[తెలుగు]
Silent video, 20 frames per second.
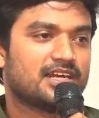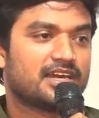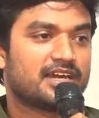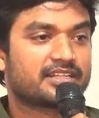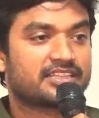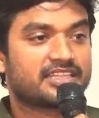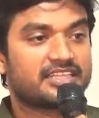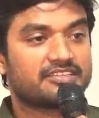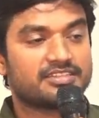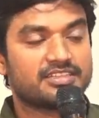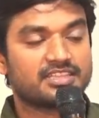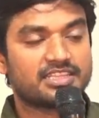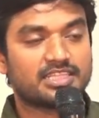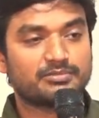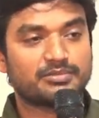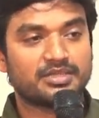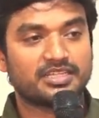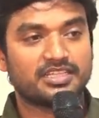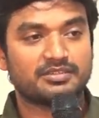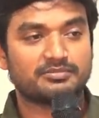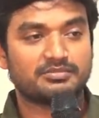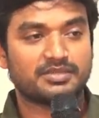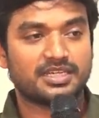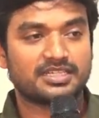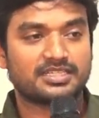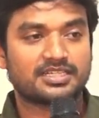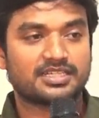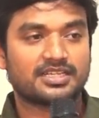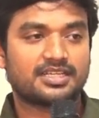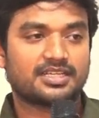అర్థవంతమైన
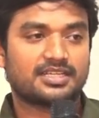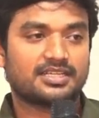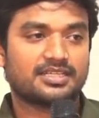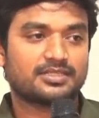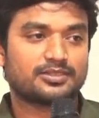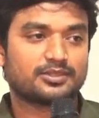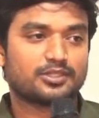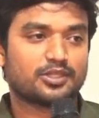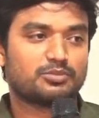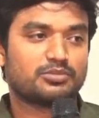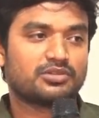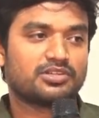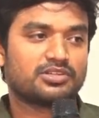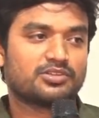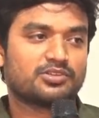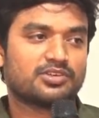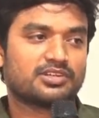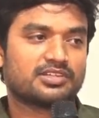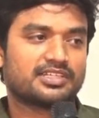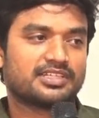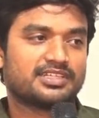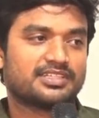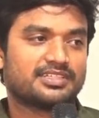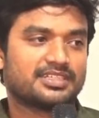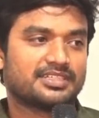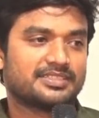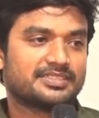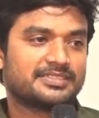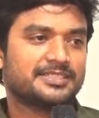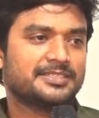మాట తమ్ముడు నోట
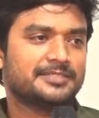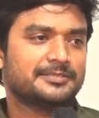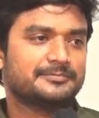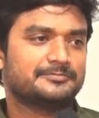ఏంటంటే